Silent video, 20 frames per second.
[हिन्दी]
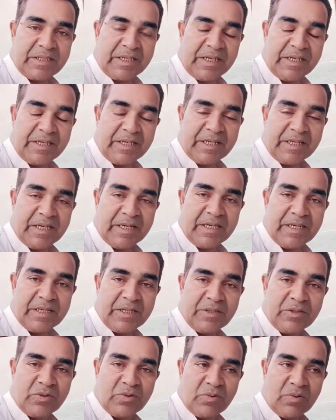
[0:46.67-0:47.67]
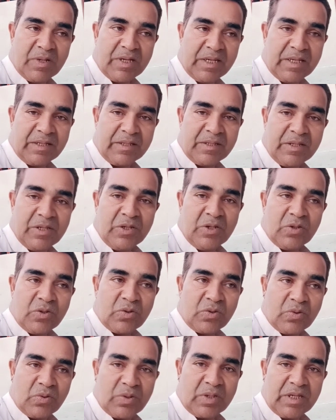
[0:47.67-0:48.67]
ठंडा चूल्हा
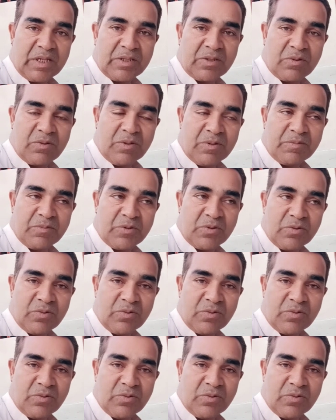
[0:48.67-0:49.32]
तो रात को हम